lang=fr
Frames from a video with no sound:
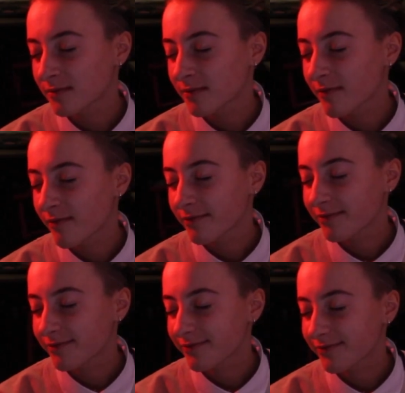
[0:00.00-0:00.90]
On
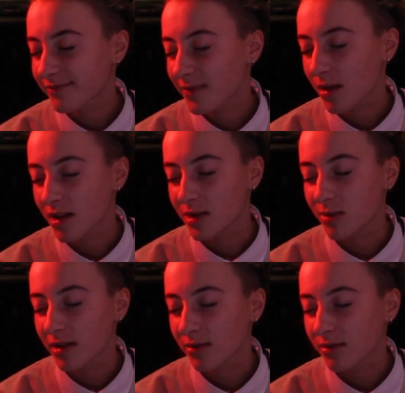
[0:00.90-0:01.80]
a dit plein de trucs. On a dit
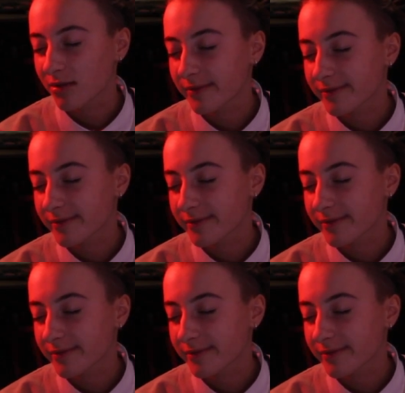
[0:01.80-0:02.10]
plein de trucs.